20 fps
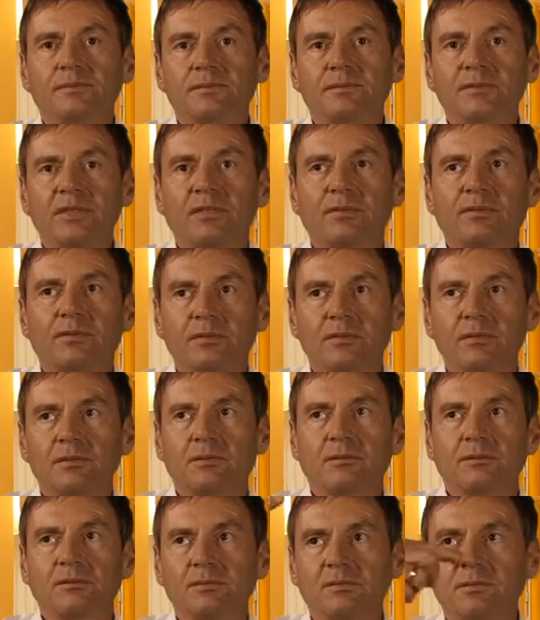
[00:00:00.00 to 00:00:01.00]
Nicht von
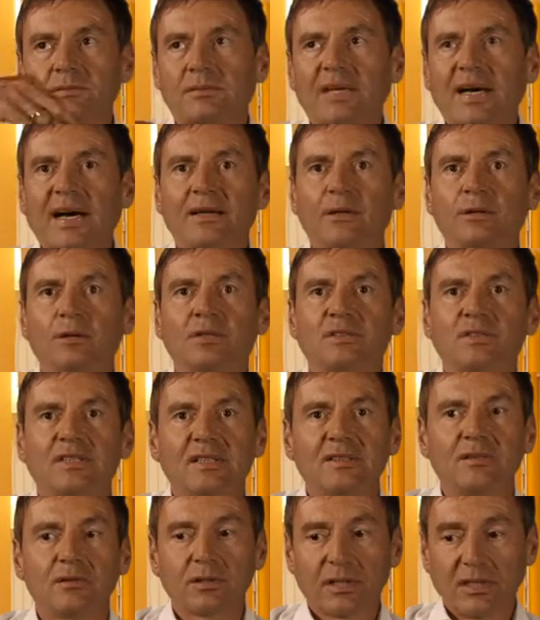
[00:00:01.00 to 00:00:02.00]
A nach
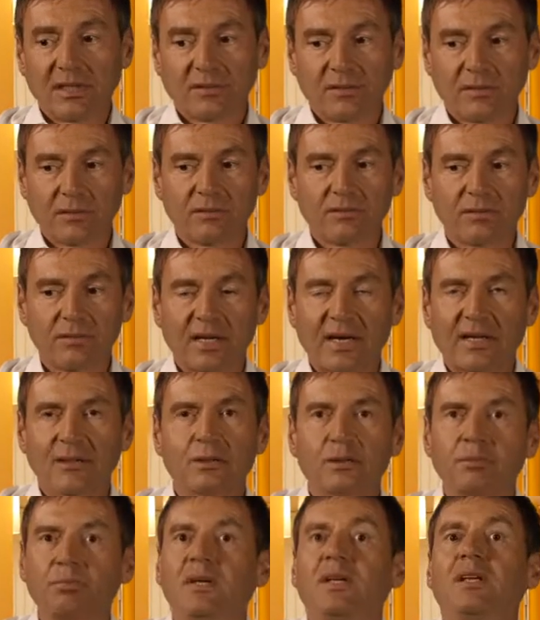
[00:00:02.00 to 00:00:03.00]
C zu gehen, sondern von A
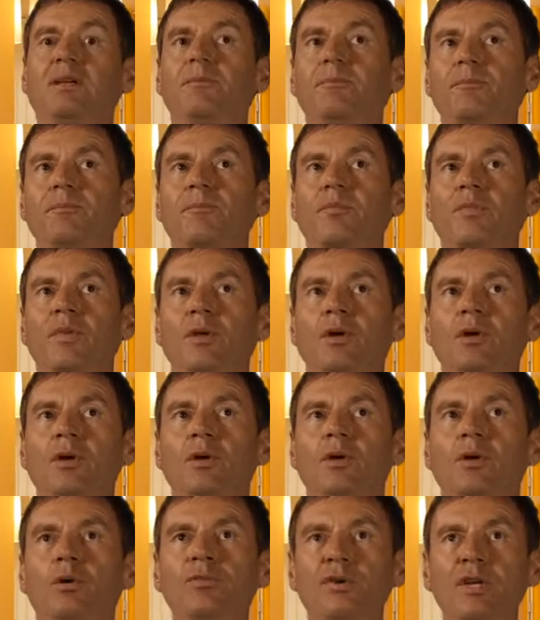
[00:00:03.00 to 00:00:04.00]
nach B.
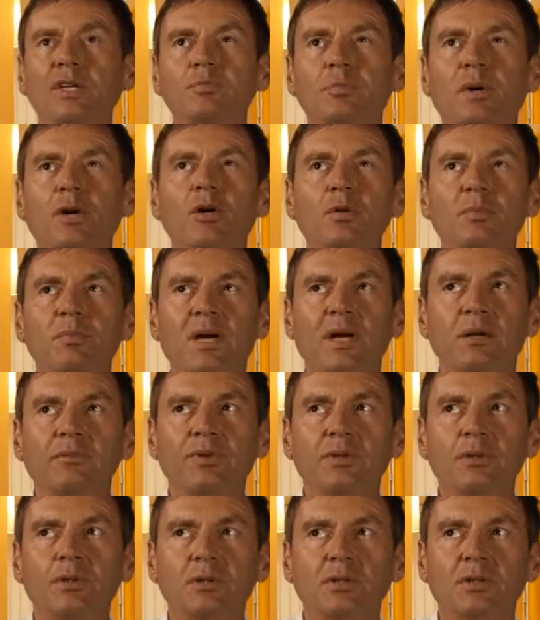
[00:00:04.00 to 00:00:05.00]
Und für das braucht man
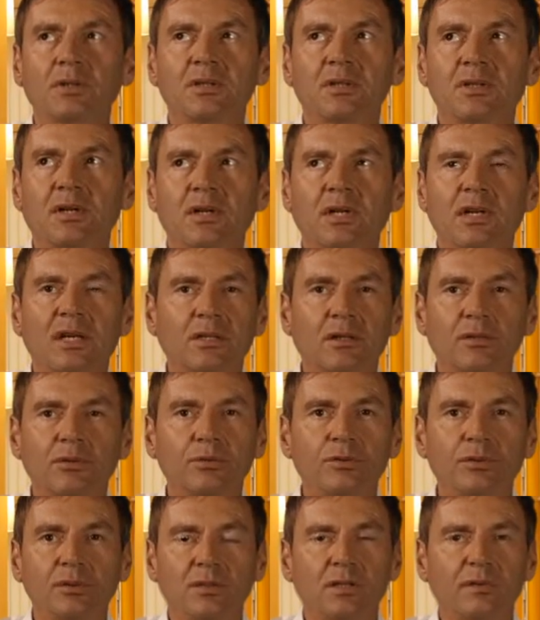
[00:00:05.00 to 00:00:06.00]
einfach eine genaue
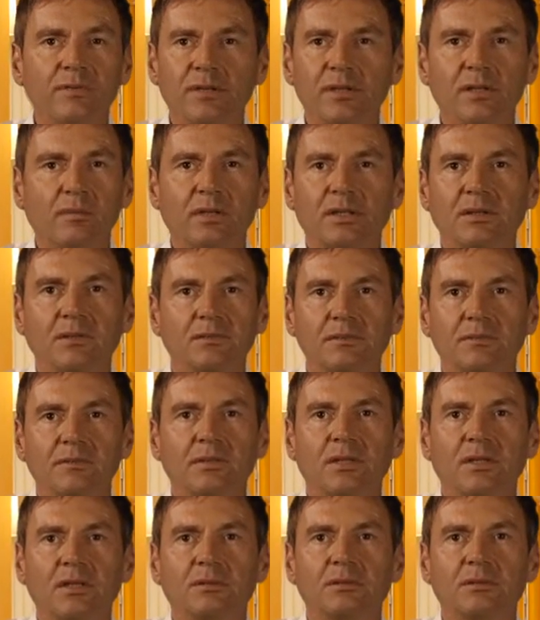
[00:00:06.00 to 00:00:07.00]
Analyse der Firma
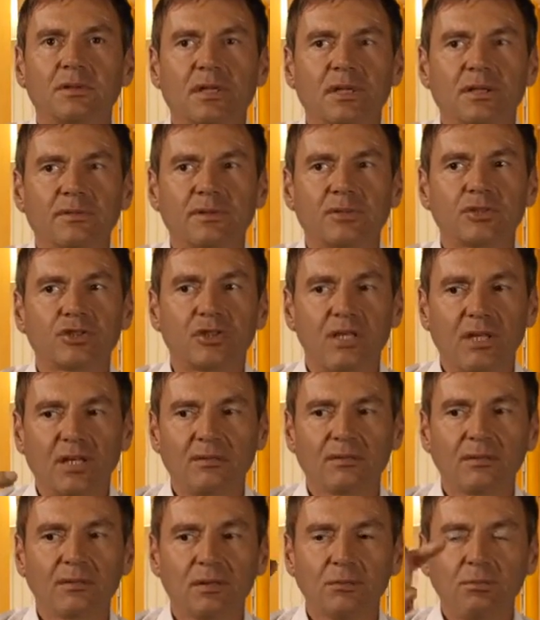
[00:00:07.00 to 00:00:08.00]
ja, und da
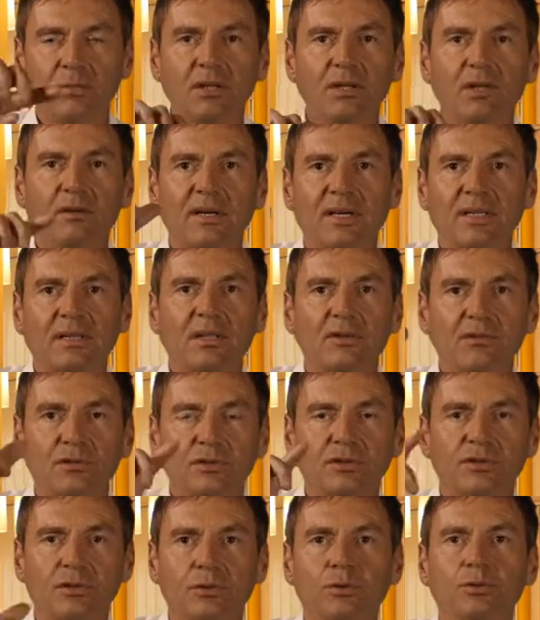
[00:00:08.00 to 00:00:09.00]
Verstehen von den Mitarbeitern,
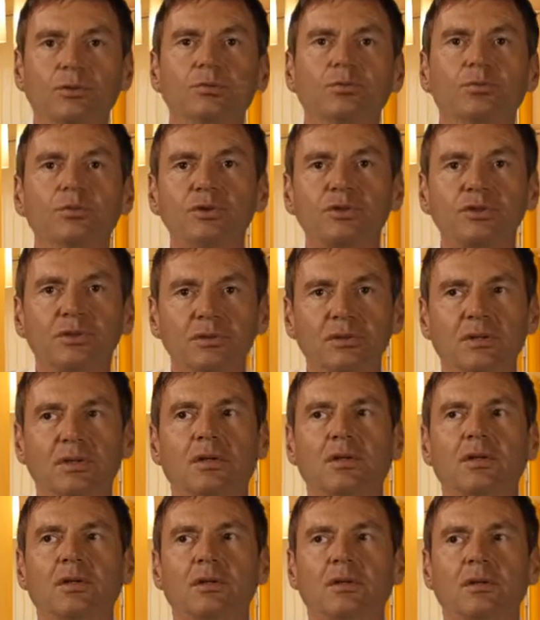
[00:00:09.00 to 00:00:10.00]
was sie tun müssen
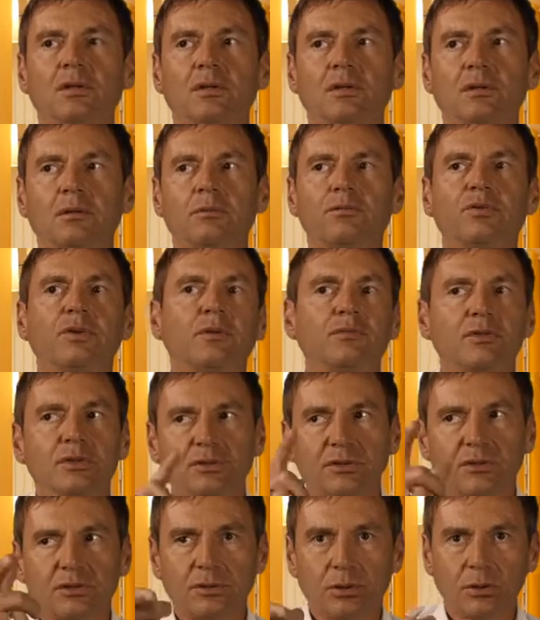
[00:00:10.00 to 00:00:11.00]
und vor allem, was
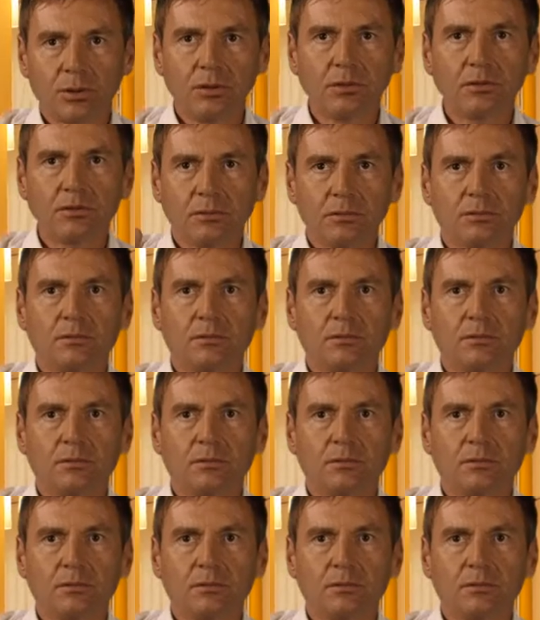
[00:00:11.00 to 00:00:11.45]
sie sollen.